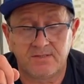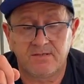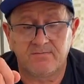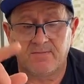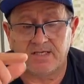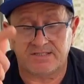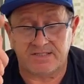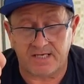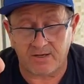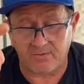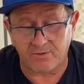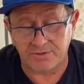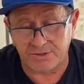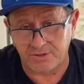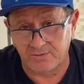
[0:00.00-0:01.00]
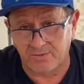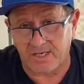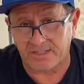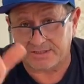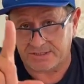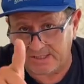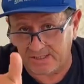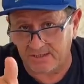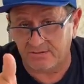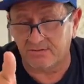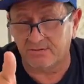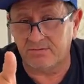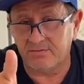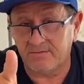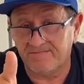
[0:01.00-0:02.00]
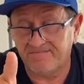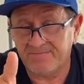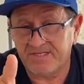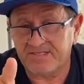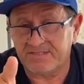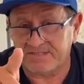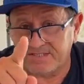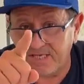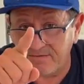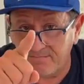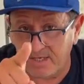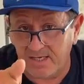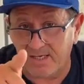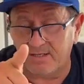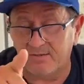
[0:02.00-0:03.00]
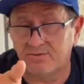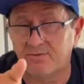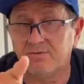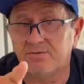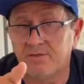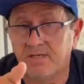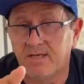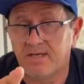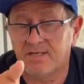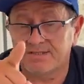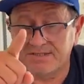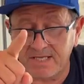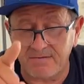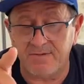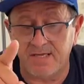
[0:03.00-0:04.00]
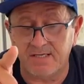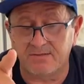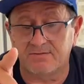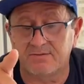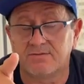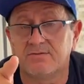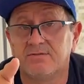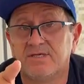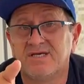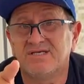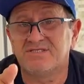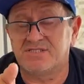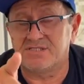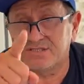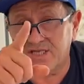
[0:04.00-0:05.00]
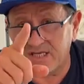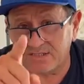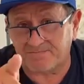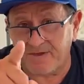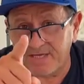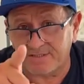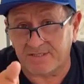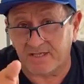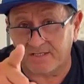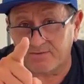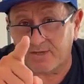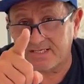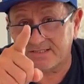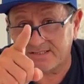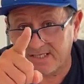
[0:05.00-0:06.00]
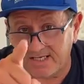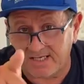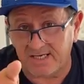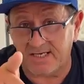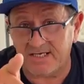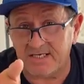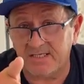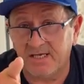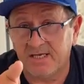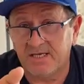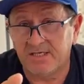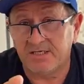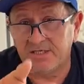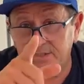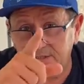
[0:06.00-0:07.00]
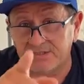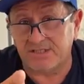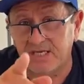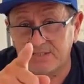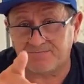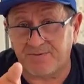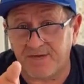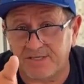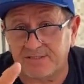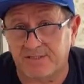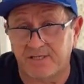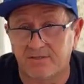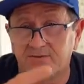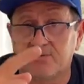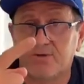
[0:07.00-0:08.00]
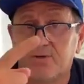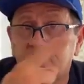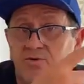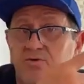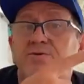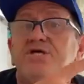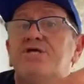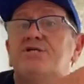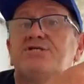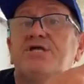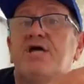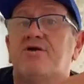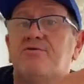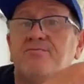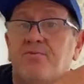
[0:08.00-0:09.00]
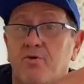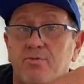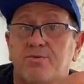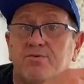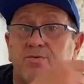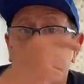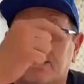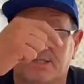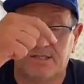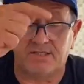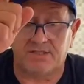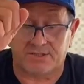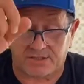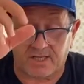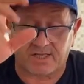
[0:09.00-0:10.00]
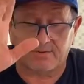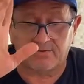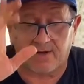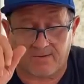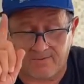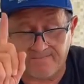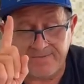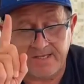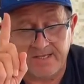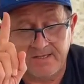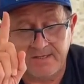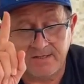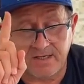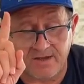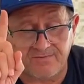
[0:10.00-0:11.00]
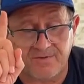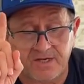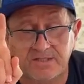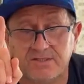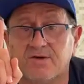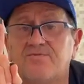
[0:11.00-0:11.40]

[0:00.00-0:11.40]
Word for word: mas ela continua agindo sem medo, sem medo, desrespeitando as leis e desrespeitando o Ministério Público aqui estadual. Que vejam